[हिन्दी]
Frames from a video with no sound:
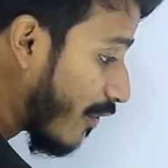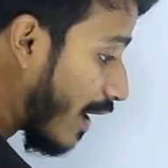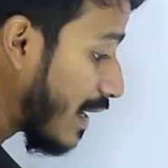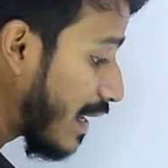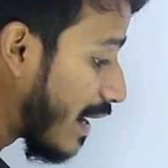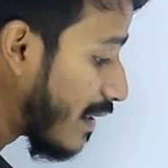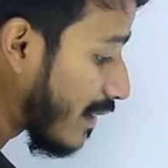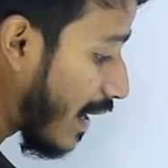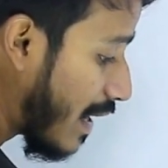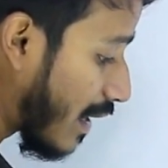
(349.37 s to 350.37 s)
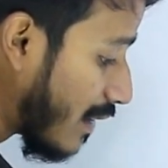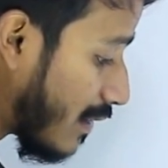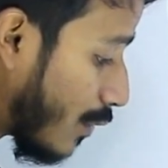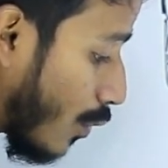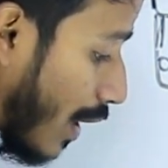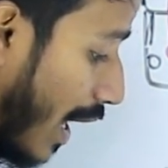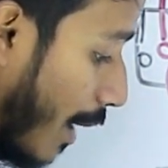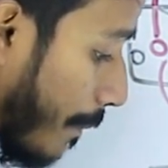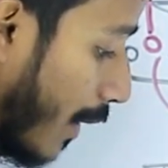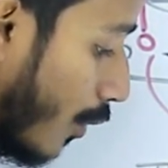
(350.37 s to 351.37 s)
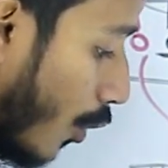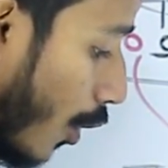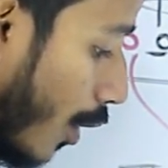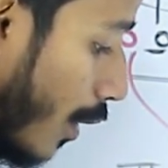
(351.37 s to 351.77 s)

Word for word: वर्नियर स्केल का जीरो कहां पर हो